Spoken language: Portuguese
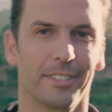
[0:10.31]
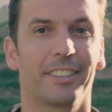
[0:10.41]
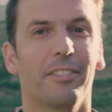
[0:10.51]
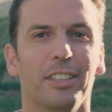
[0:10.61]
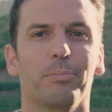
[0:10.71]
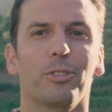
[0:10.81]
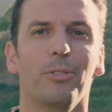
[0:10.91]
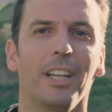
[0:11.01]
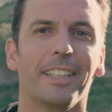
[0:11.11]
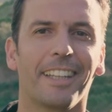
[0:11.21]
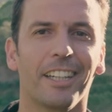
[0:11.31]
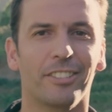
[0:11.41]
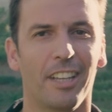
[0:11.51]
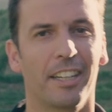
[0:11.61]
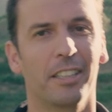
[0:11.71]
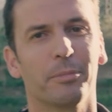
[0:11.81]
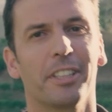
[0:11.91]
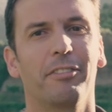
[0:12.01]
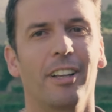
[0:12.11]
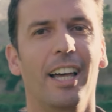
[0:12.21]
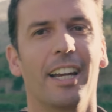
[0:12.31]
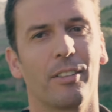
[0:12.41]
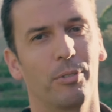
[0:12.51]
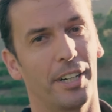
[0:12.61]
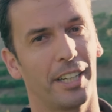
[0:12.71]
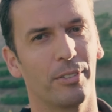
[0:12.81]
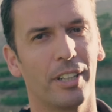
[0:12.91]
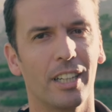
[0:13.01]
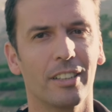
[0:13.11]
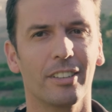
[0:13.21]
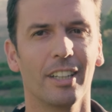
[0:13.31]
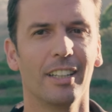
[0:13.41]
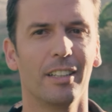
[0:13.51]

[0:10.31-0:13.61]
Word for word: Se estivéssemos no Alentejo, estaríamos a falar do aragonês,